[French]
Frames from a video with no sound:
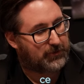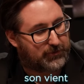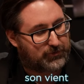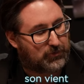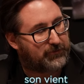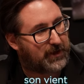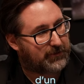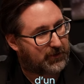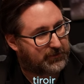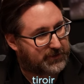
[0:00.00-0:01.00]
le son vient
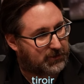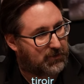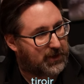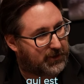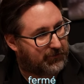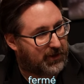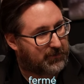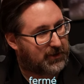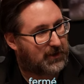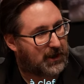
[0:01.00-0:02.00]
d'un tiroir qui est
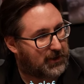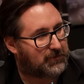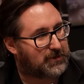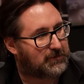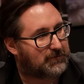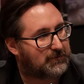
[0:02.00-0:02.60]
fermé à clé aussi.